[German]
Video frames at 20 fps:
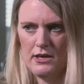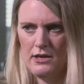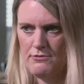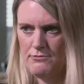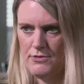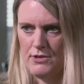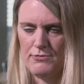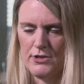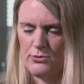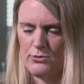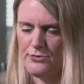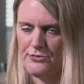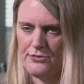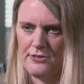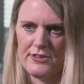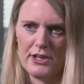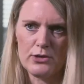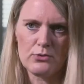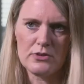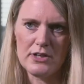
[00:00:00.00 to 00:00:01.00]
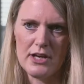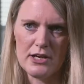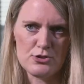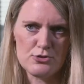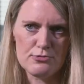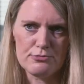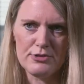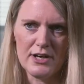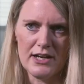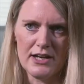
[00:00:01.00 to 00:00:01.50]
wenn wir uns die
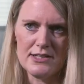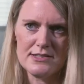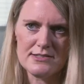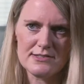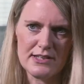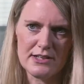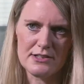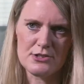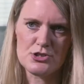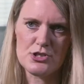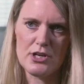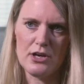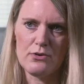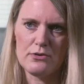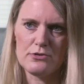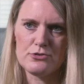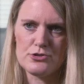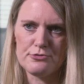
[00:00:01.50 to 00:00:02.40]
Sekundarstufe 1 anschauen,